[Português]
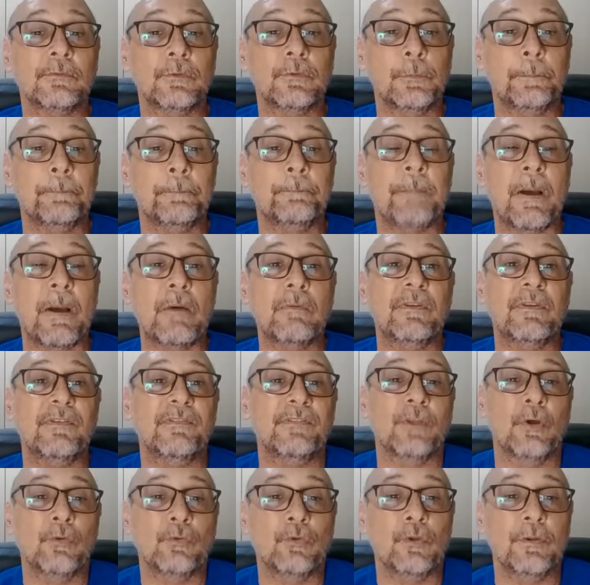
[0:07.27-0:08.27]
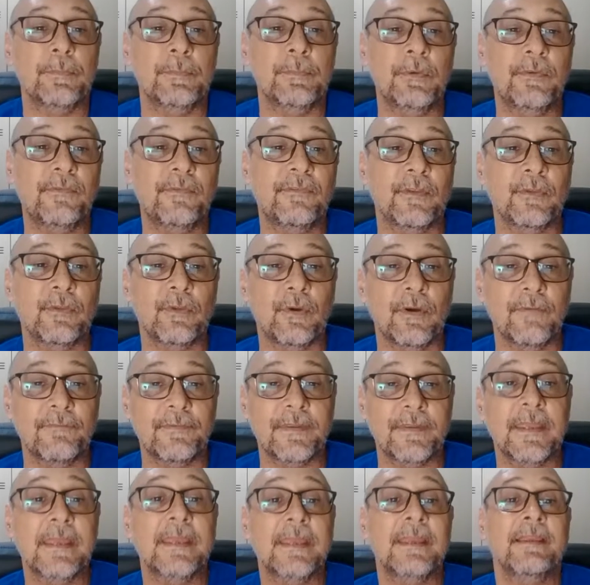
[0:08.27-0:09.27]
do Paulistão
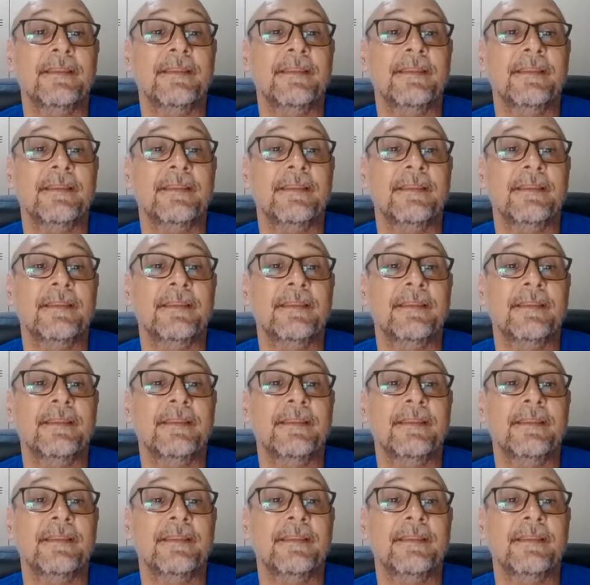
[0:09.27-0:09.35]
2019.